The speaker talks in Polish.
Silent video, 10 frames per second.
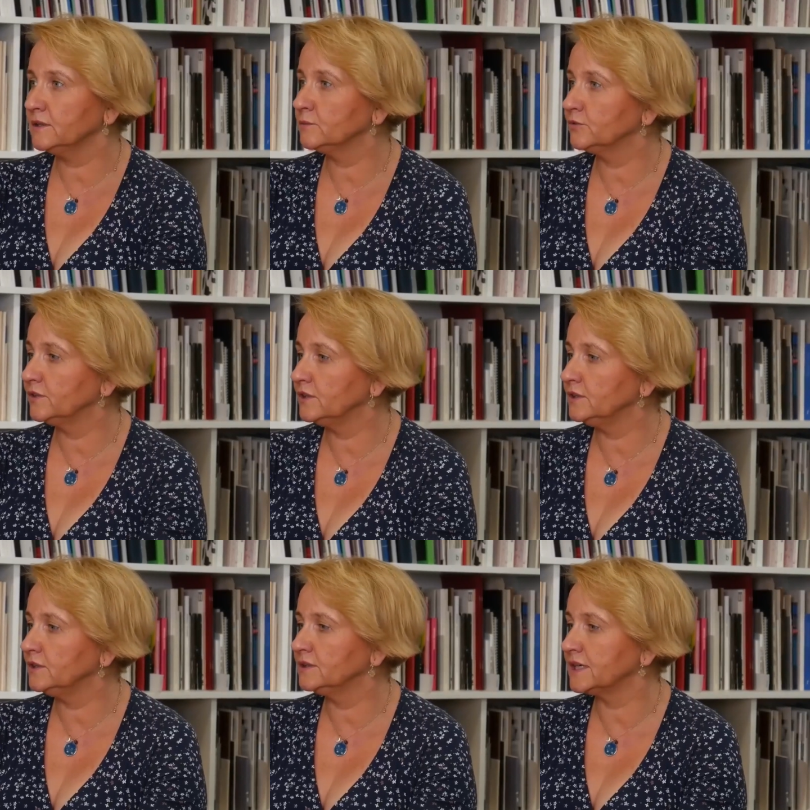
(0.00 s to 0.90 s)

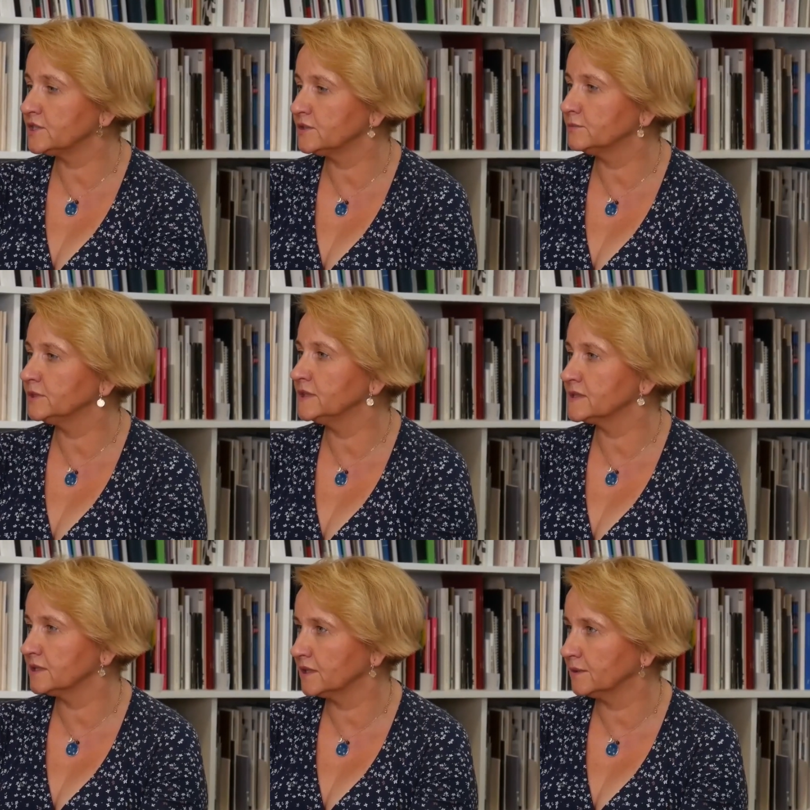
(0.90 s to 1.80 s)
mówili naszym
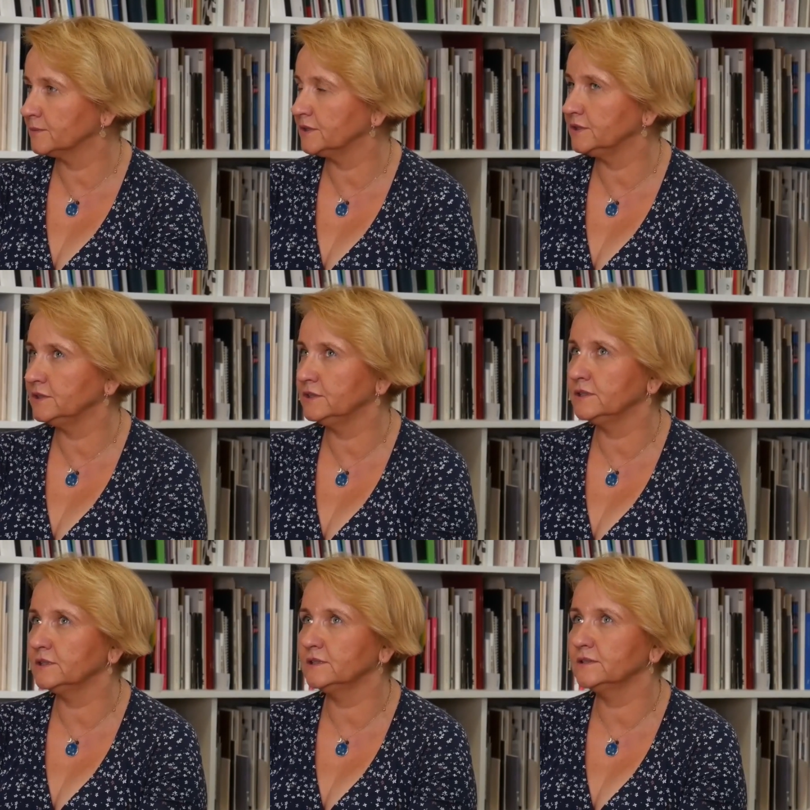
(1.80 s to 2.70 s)
językiem i
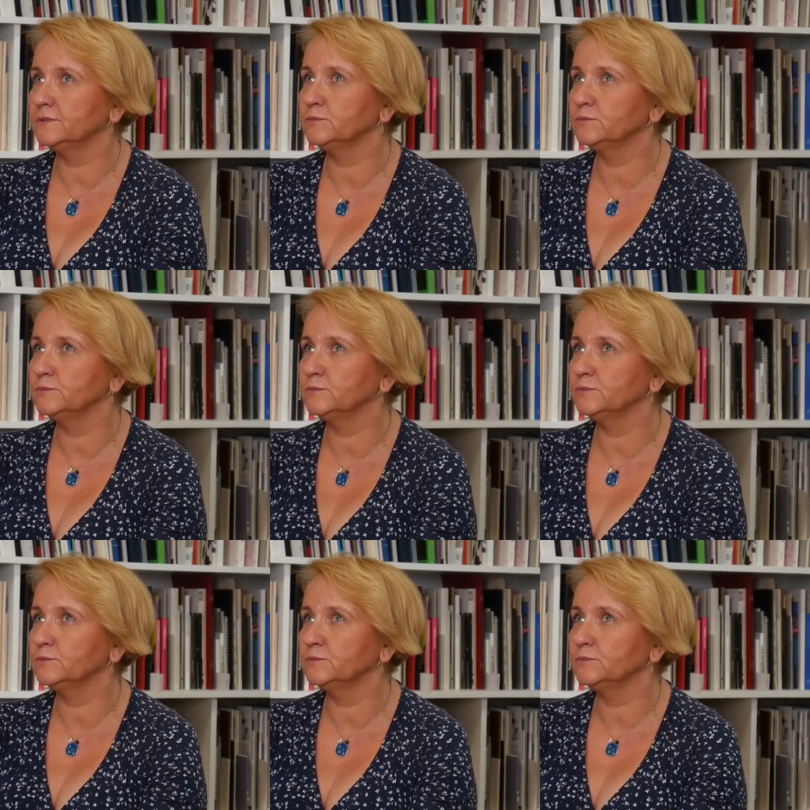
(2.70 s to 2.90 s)
e,